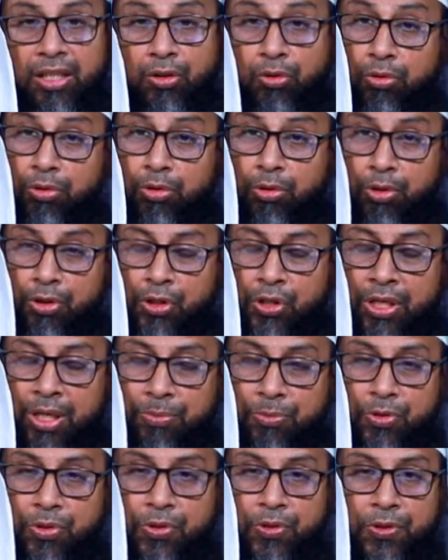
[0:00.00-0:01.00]
তুলর
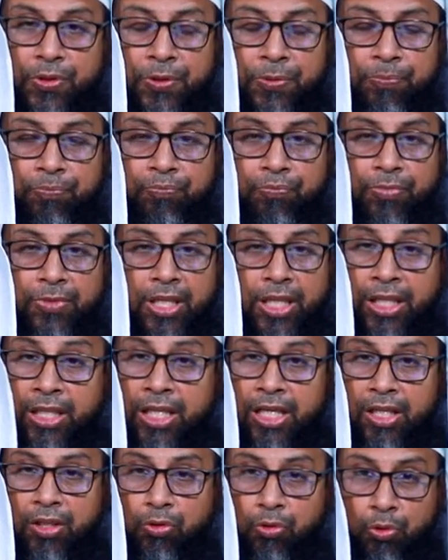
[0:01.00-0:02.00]
ইশামস
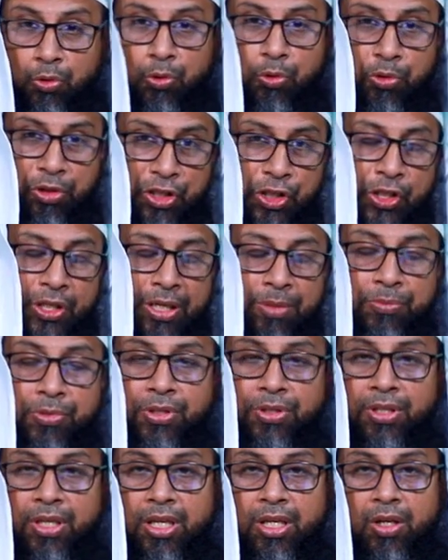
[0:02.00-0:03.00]
ইলা তুলর ইশামস
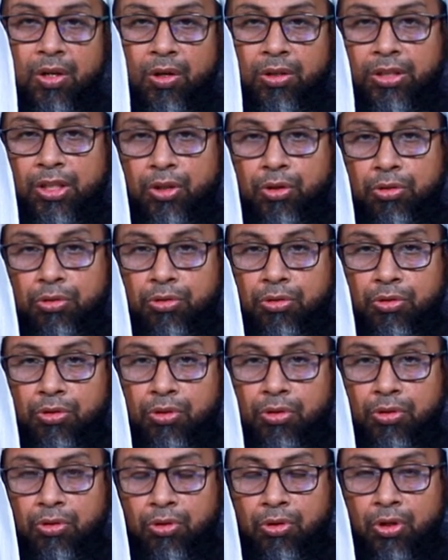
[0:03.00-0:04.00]
অর্থাৎ সূর্য
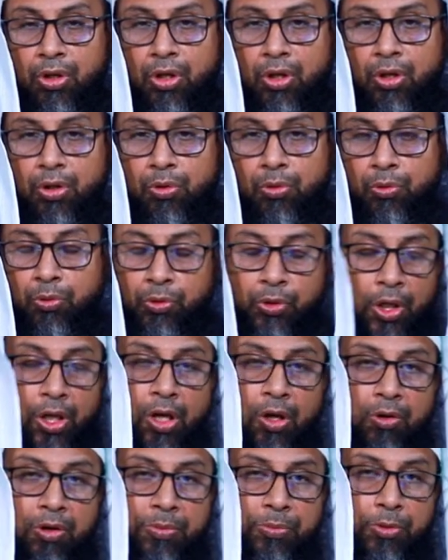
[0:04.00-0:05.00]
উদয়
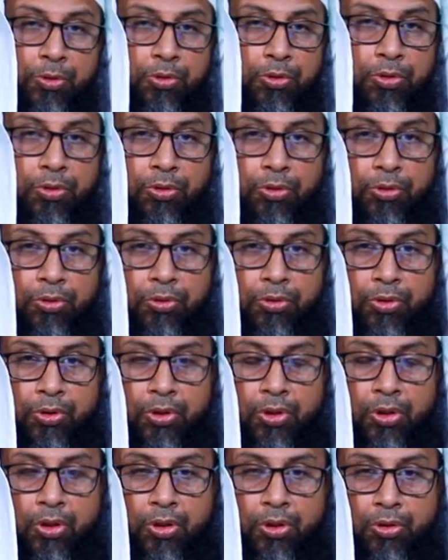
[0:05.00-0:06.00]
হওয়া পর্যন্ত
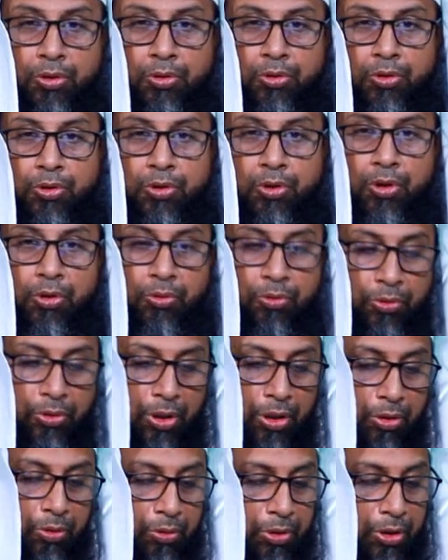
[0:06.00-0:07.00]
সূর্য
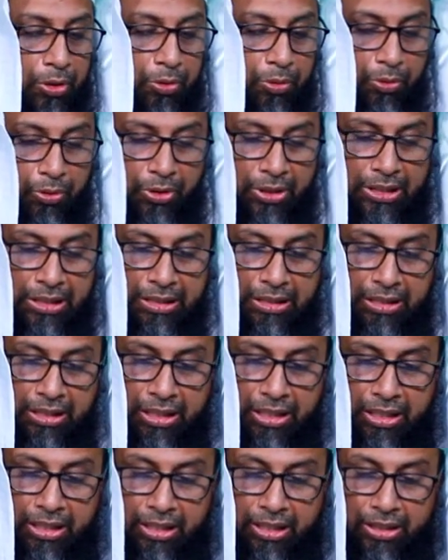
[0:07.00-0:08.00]
উদয় হলে সূর্যের
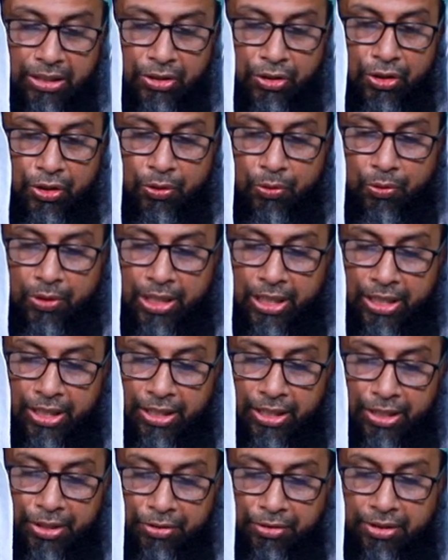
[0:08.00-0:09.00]
যে
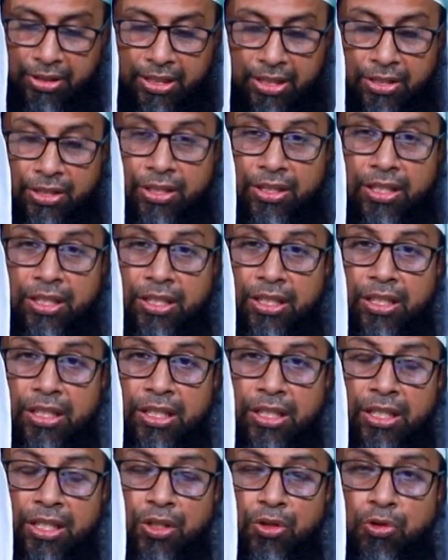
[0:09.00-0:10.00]
গোলাকার আকৃতি আছে তার
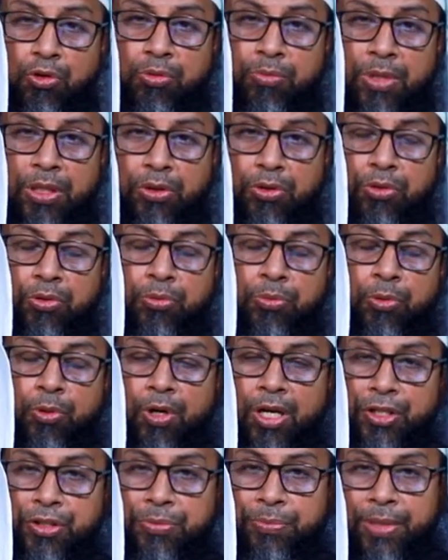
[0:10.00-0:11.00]
কিছুমাত্র
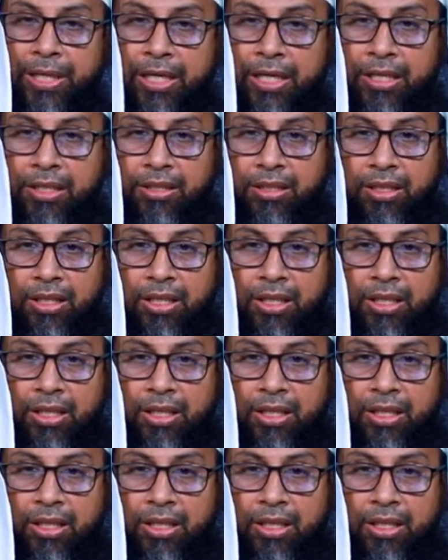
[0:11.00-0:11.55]
প্রকাশ পেলেই